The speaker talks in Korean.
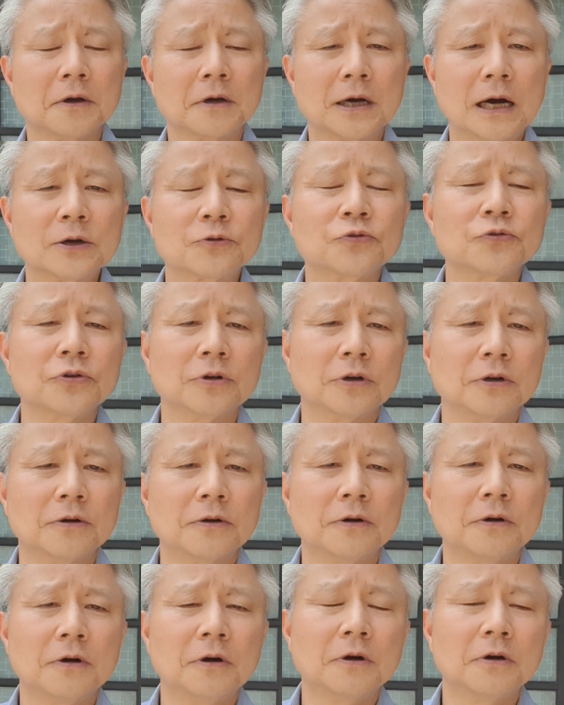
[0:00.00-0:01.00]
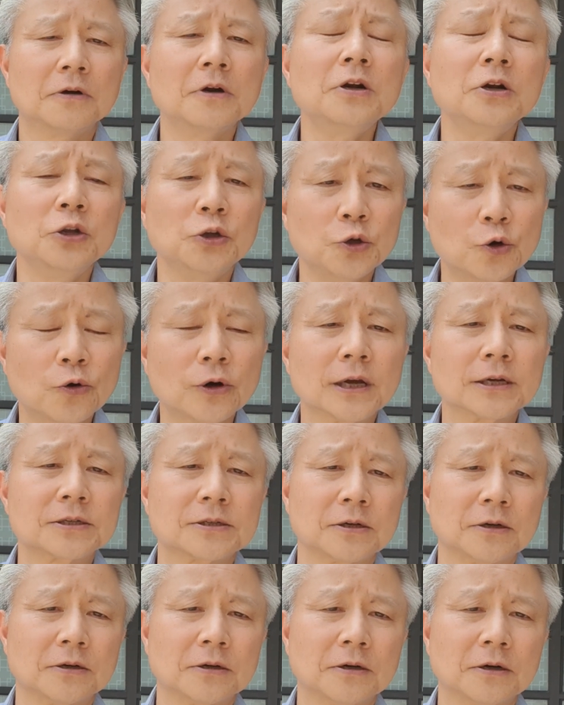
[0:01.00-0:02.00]
가수들을
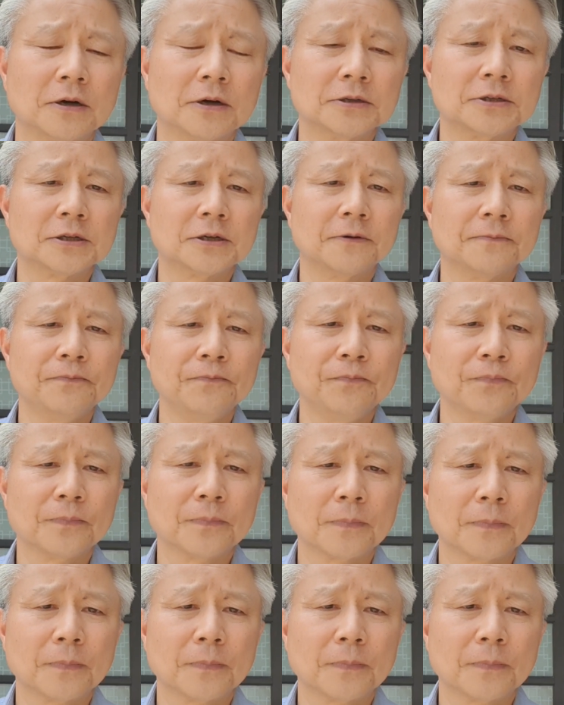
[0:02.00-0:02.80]
이용해서 지금 음,